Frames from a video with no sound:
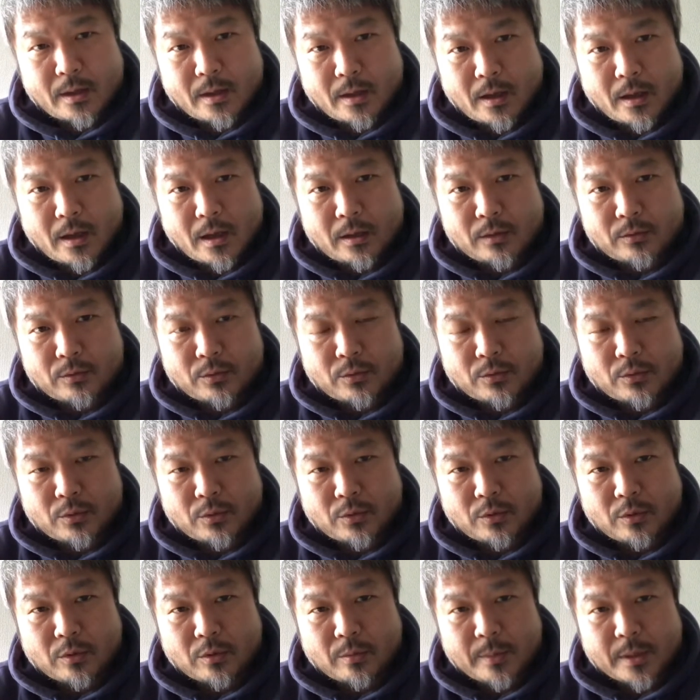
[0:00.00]
あ
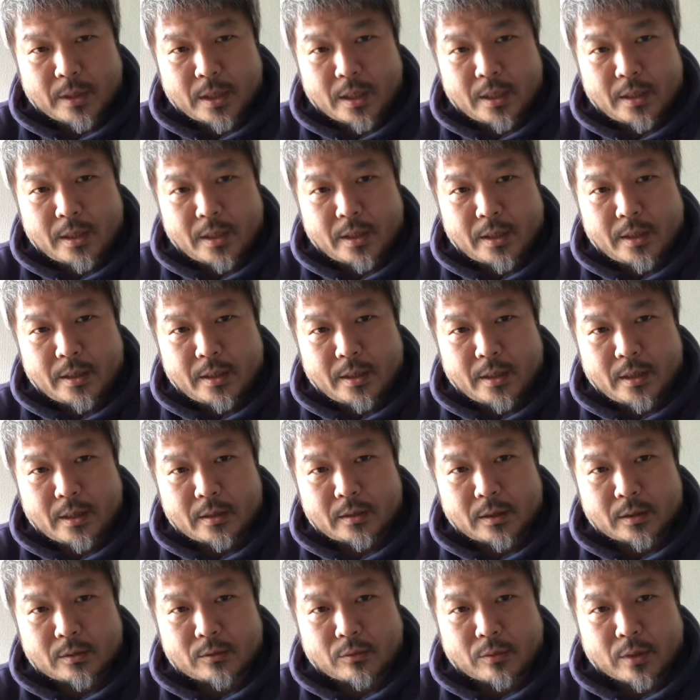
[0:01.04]
のまあ、何がいけなかっ
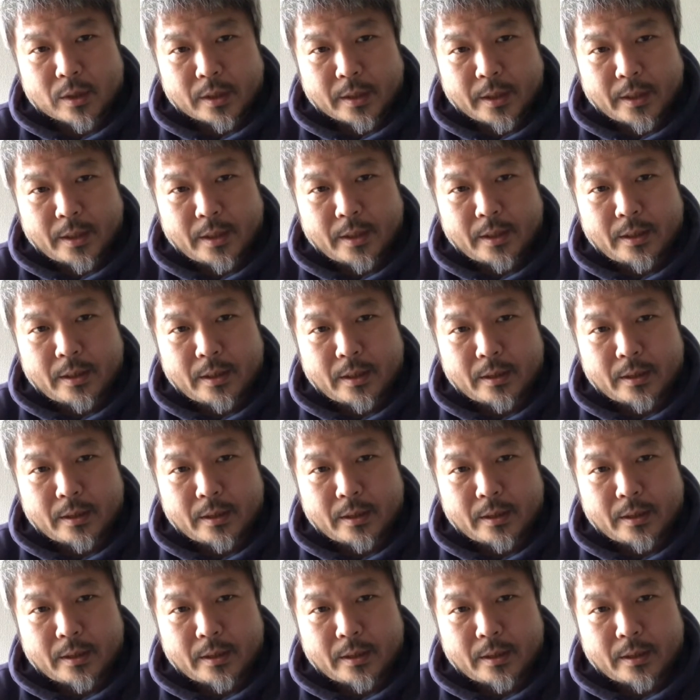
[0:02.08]
たとかね、